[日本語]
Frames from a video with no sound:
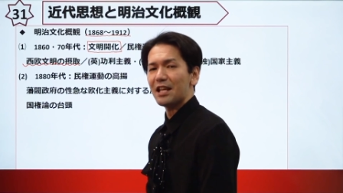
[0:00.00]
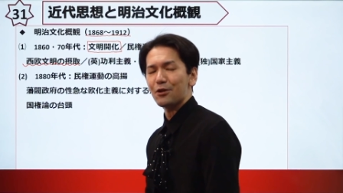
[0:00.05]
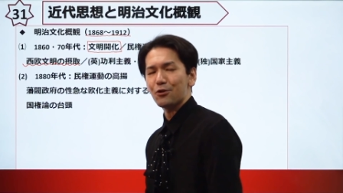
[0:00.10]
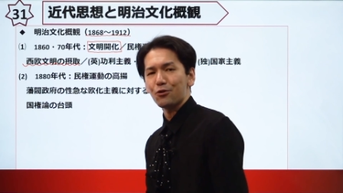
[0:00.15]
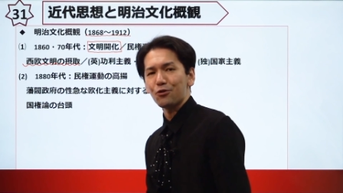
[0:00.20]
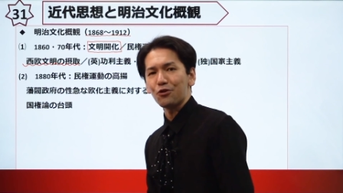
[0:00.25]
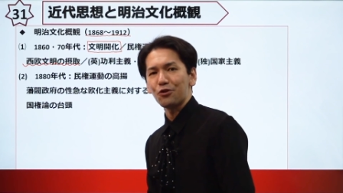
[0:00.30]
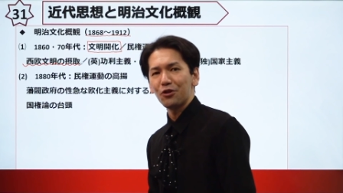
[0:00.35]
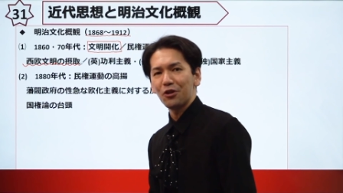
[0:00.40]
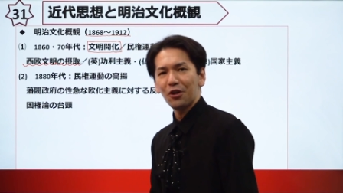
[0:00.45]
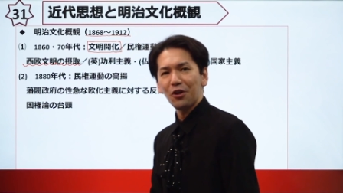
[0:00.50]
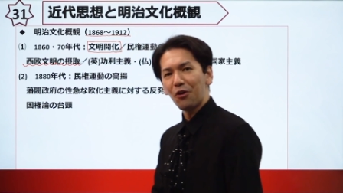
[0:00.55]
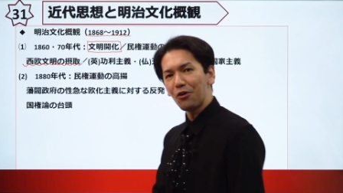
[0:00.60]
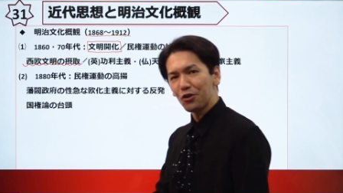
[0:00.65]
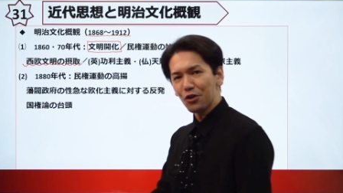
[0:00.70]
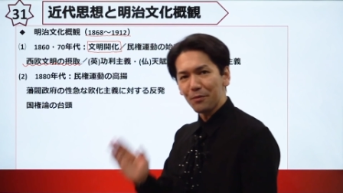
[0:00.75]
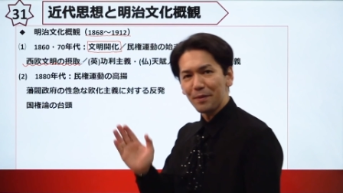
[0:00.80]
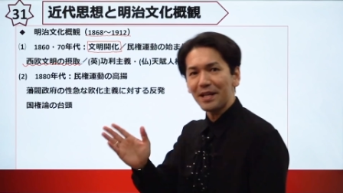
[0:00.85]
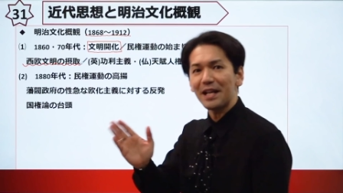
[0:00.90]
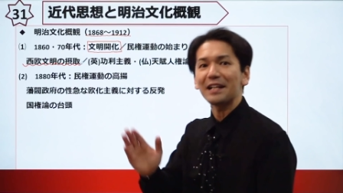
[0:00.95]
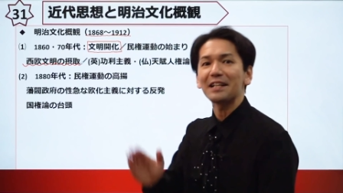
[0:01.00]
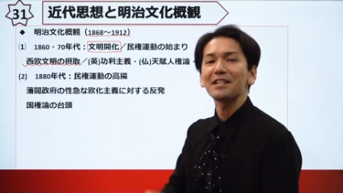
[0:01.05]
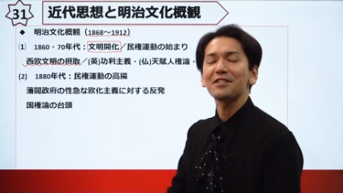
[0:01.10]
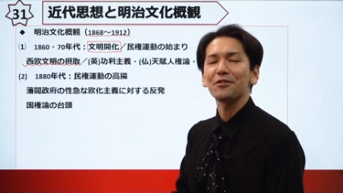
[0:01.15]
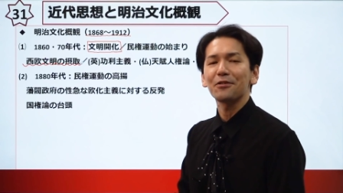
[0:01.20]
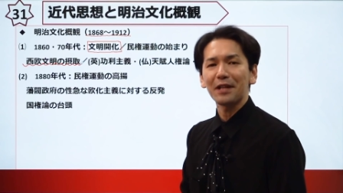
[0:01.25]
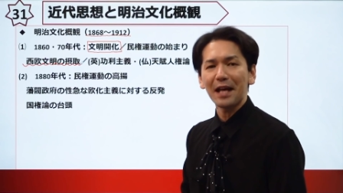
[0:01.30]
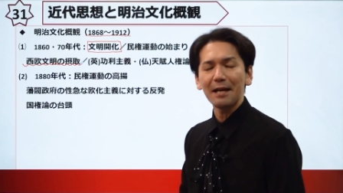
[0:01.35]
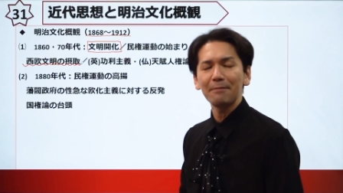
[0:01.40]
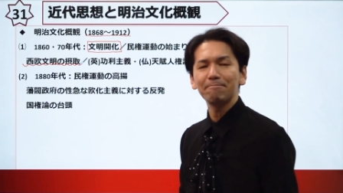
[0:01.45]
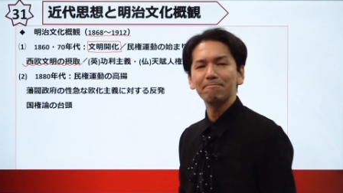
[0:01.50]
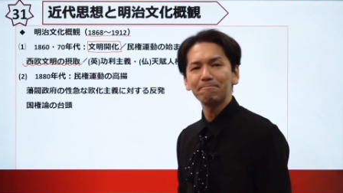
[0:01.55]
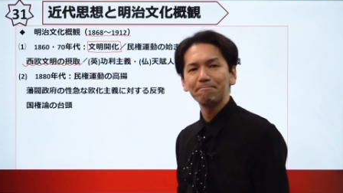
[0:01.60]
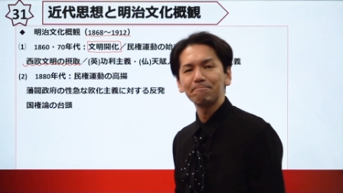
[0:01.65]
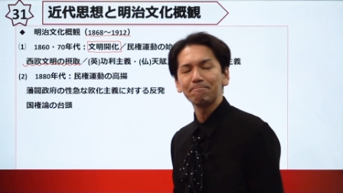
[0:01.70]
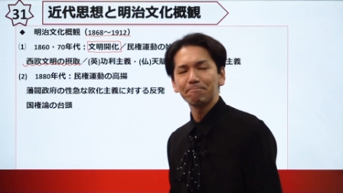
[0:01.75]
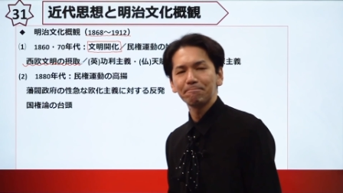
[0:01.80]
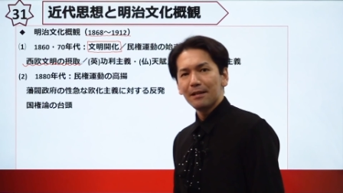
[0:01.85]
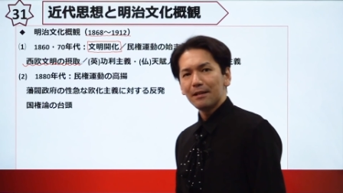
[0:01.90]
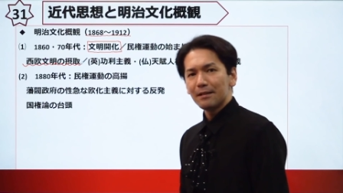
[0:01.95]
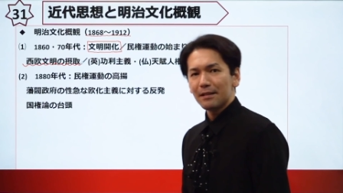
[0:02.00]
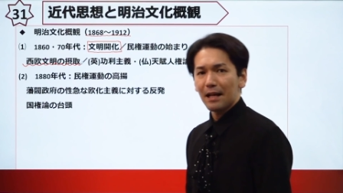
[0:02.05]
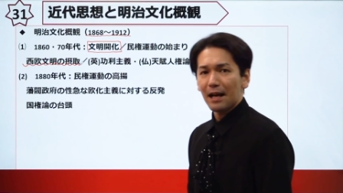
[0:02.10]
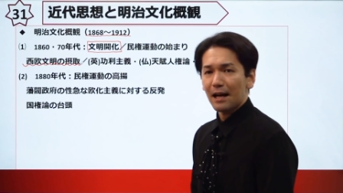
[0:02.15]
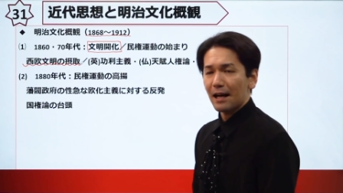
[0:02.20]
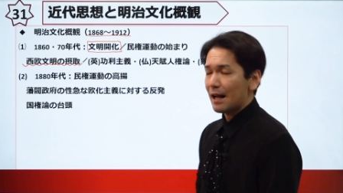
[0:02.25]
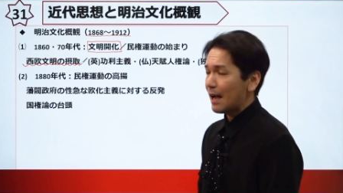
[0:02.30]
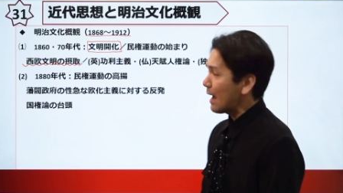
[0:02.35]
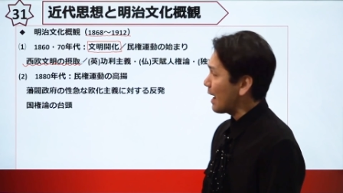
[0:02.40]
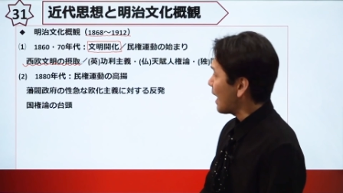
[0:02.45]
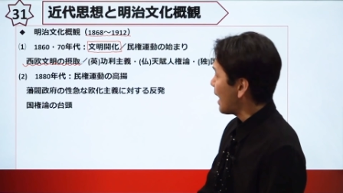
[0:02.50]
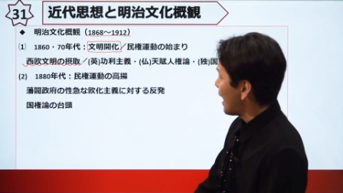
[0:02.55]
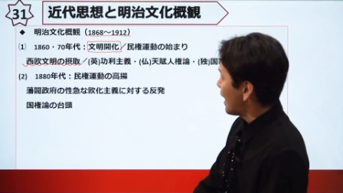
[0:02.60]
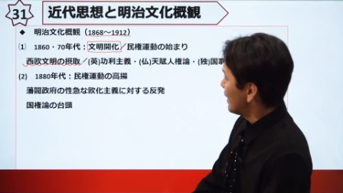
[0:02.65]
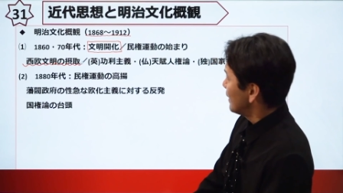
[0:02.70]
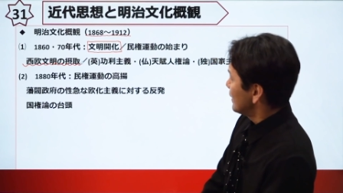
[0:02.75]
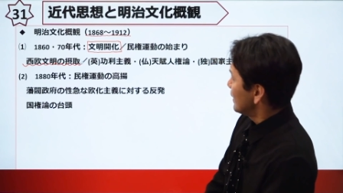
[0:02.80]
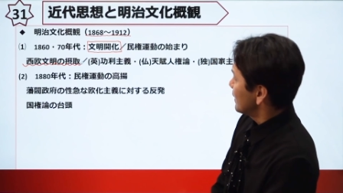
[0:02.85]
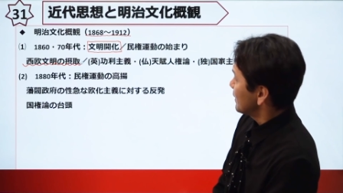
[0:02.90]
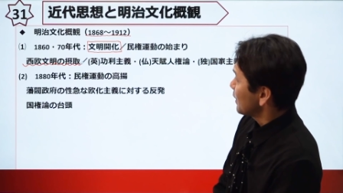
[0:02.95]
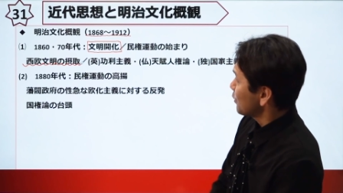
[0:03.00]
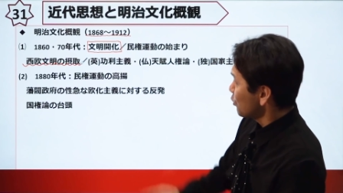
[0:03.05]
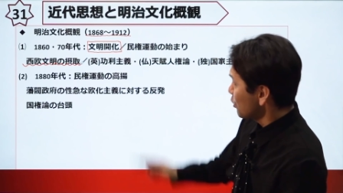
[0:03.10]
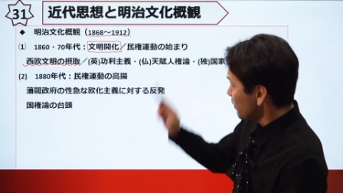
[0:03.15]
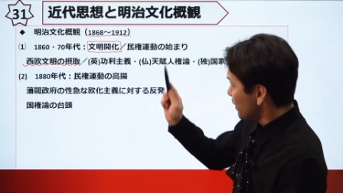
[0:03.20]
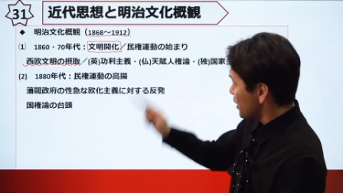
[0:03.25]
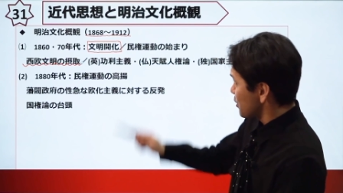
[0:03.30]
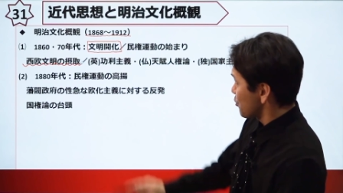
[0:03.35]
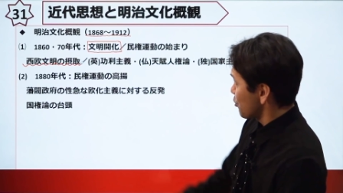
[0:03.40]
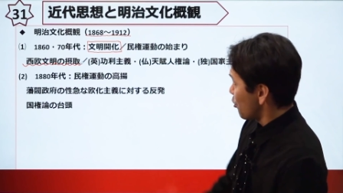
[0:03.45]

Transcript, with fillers: いう、こういう意味なんですよね。だから、例えばです